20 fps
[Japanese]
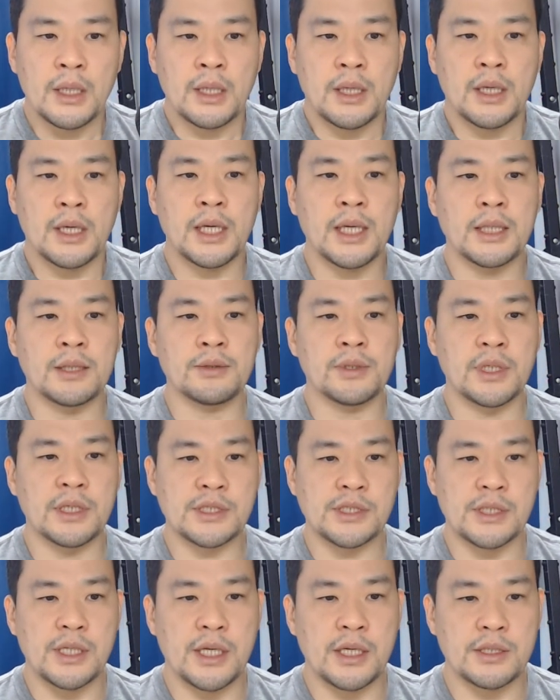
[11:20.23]
えっ、ー、とで
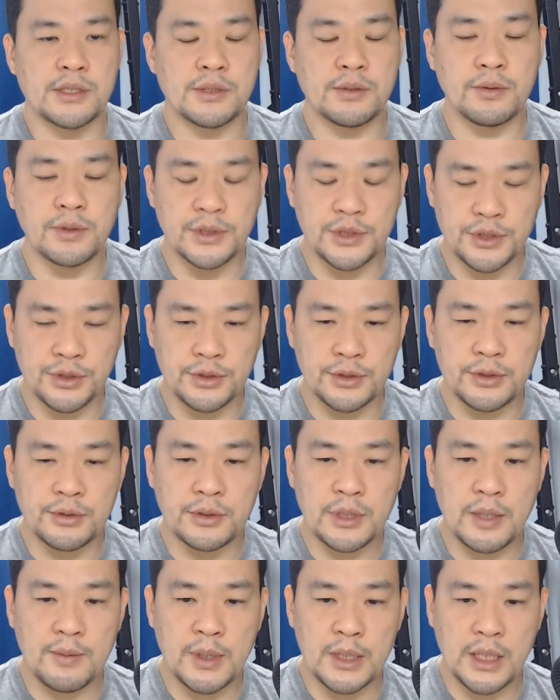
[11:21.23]
すね、すごい重
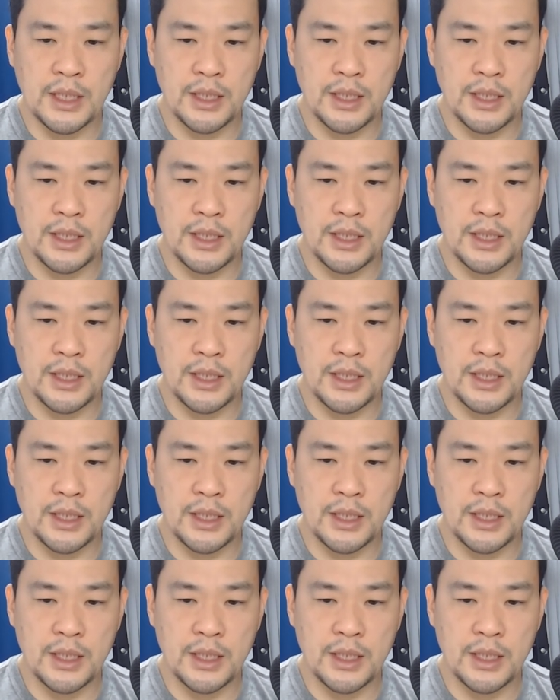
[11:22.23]
要な話